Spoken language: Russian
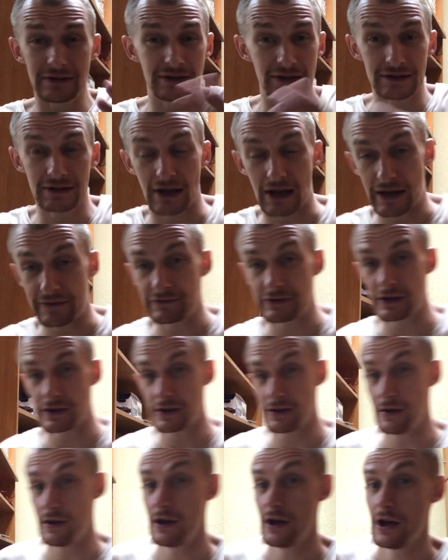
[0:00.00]
да, да. А вы
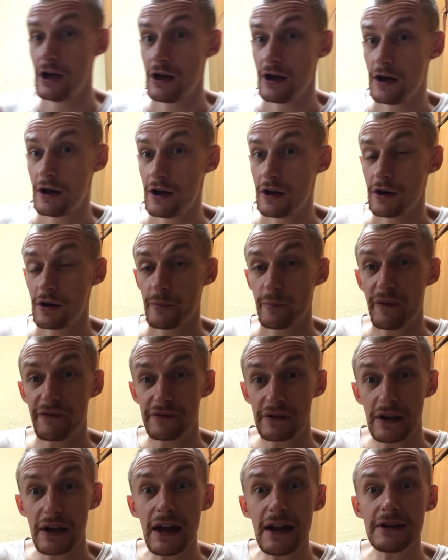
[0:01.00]
такие
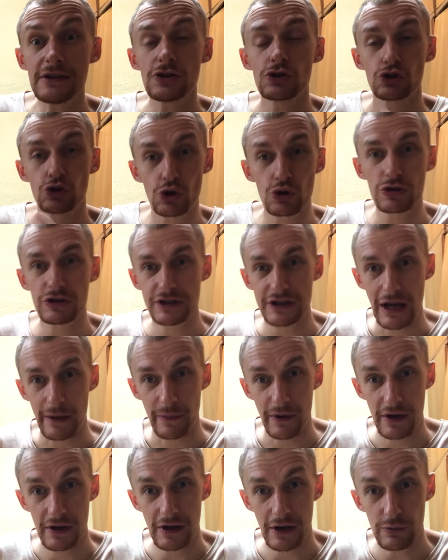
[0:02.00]
повторяете то же
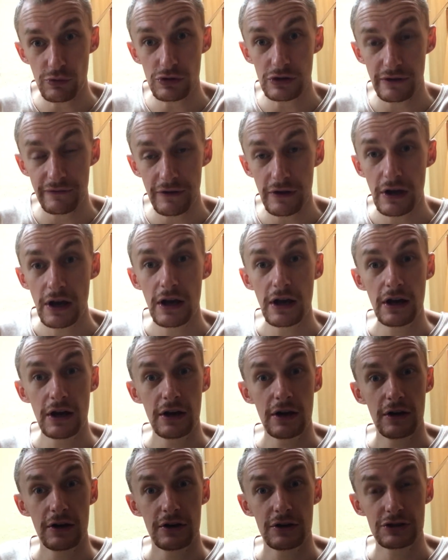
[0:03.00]
самое, как будто вы
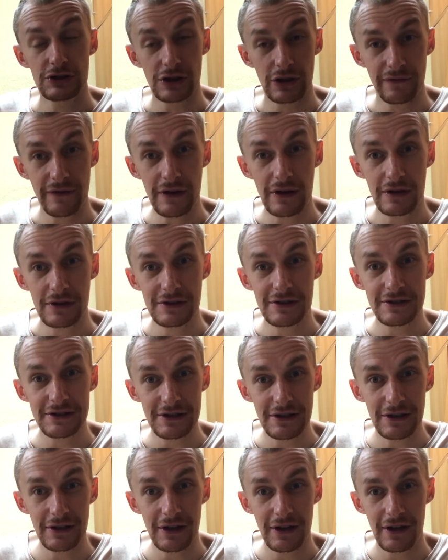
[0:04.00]
человек не
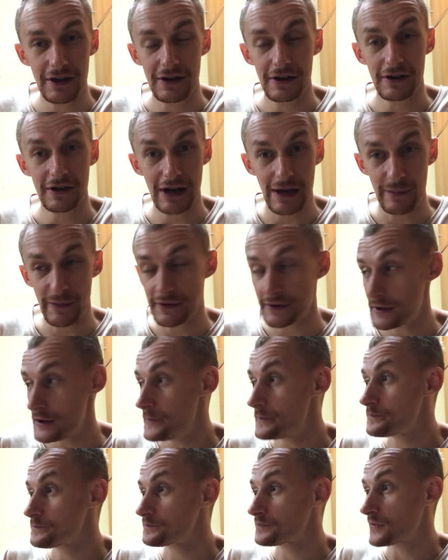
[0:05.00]
сильно грамотный.
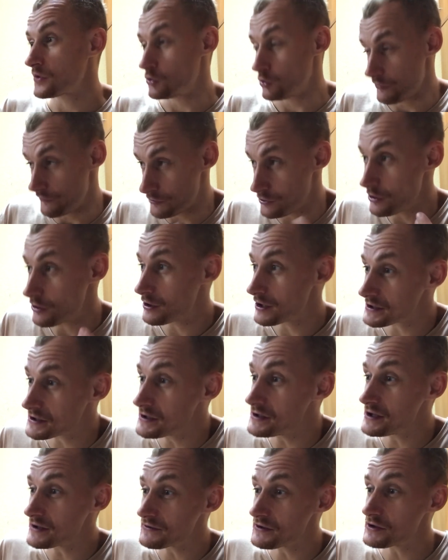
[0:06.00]
Но
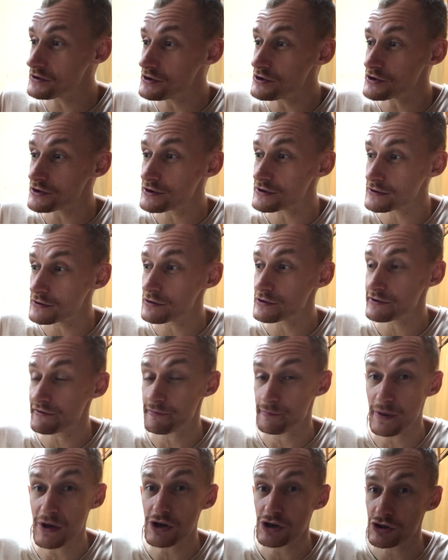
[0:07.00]
видеокарты нет технически сложно, в
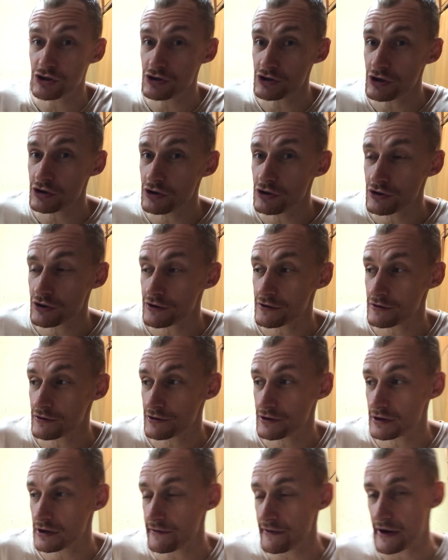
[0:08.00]
перечне технически
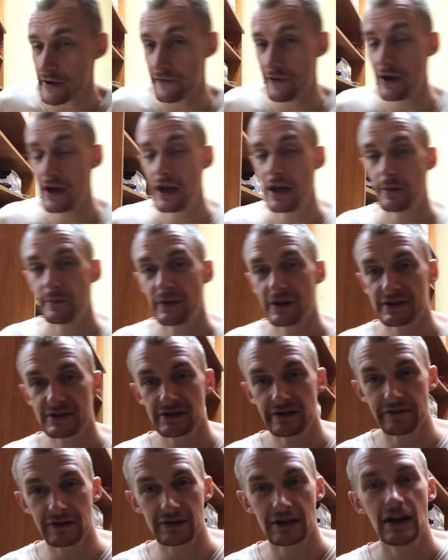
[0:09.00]
сложных товаров.
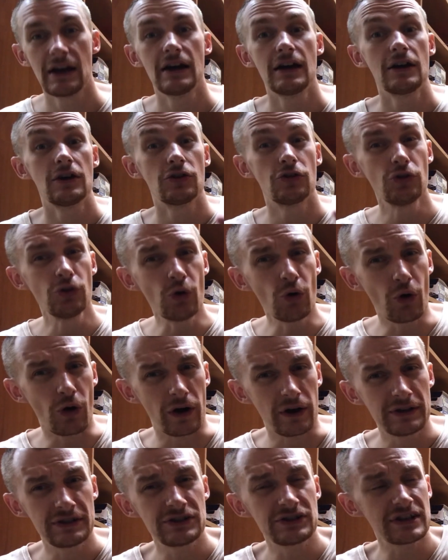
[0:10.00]
Магазин говорит,
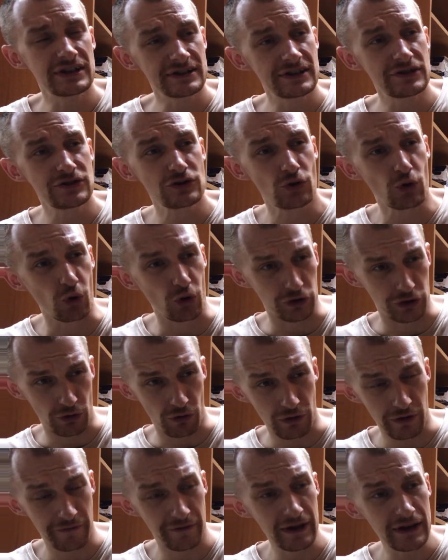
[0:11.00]
но сейчас есть коды
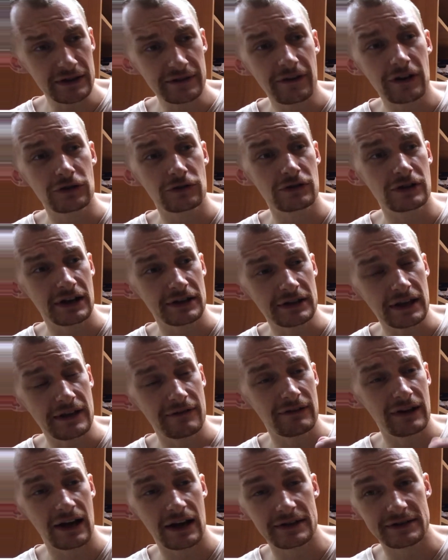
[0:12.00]
ОКВЭД, в которых она
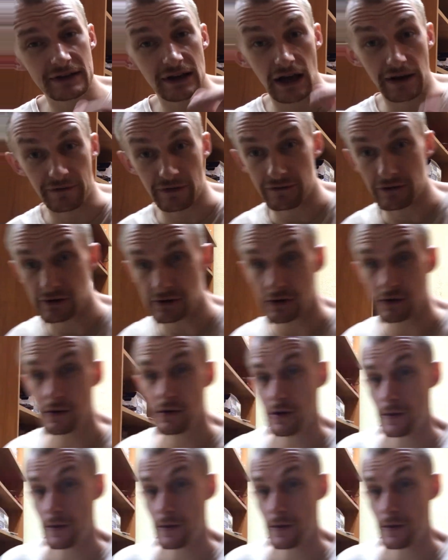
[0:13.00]
является, а вы говорите,